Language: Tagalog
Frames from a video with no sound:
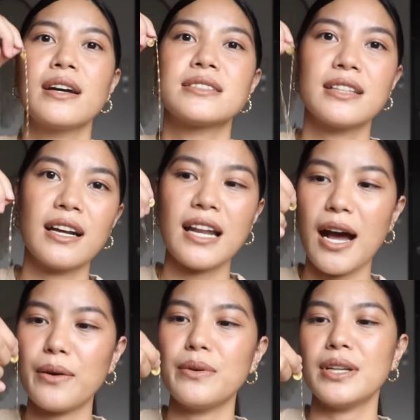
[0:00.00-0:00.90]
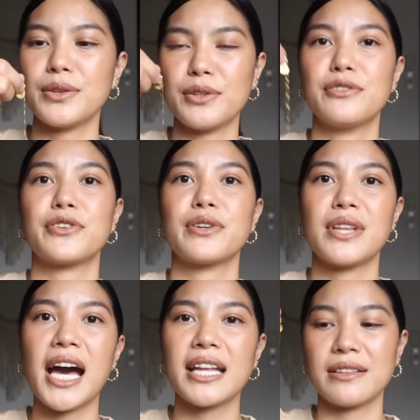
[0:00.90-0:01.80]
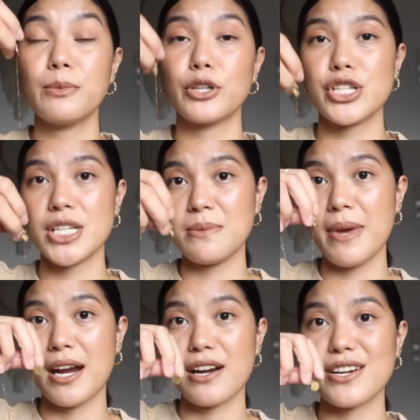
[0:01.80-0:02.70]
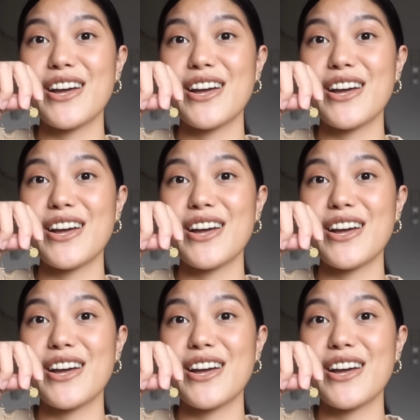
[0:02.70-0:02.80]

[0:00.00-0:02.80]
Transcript: sinangla ko ulit to for the Tibochi Bear.